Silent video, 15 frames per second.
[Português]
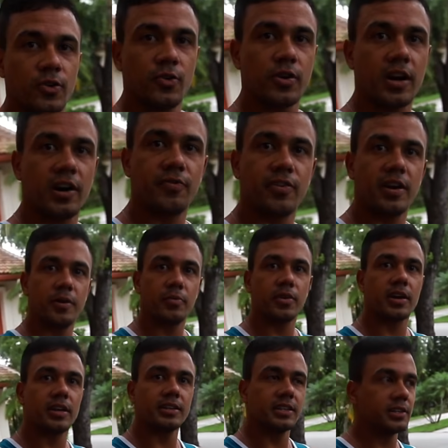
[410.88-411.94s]
O carro foi
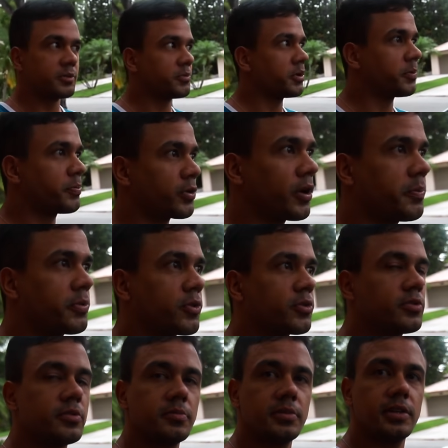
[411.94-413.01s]
rebocado dentro do meu próprio
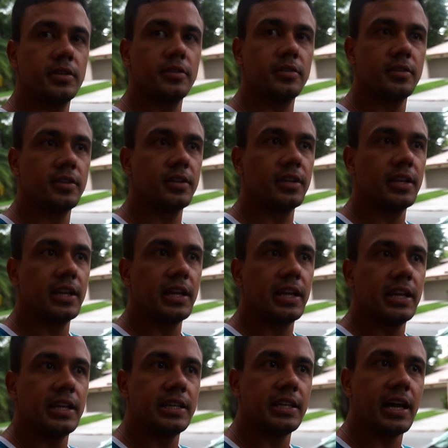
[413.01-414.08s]
condomínio.
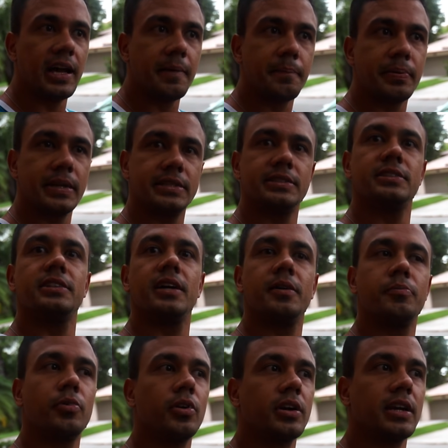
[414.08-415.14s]
E a empresa de
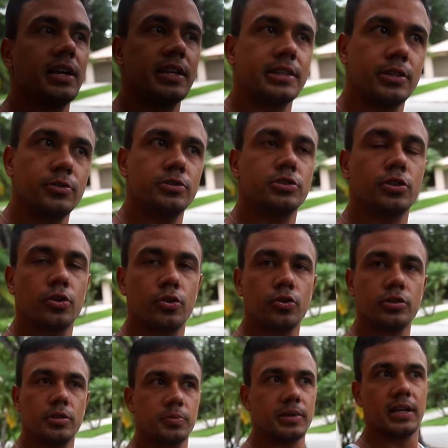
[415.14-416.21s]
reboque, ela é tão
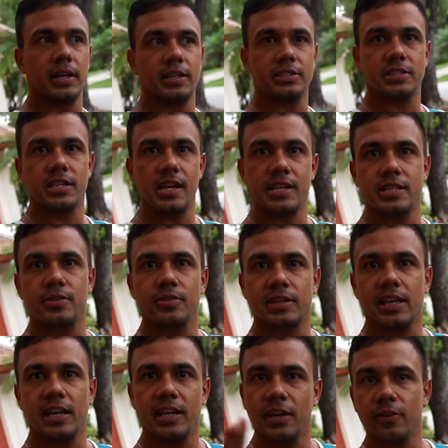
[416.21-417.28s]
escrota, porque a legislação aqui,
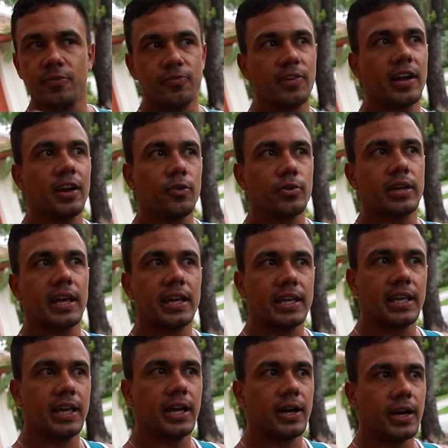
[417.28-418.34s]
ela não fala o que,
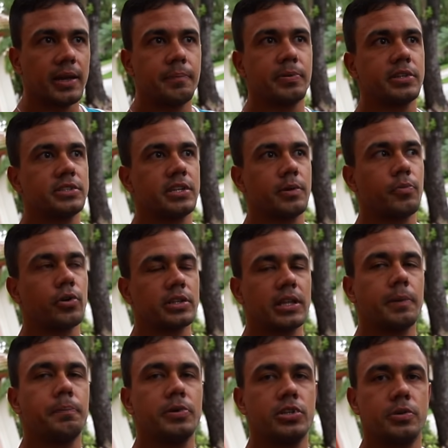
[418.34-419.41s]
que a empresa de reboque tem
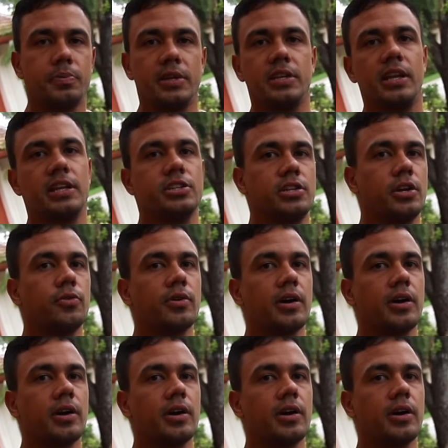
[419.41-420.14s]
que pedir para ir lá tirar o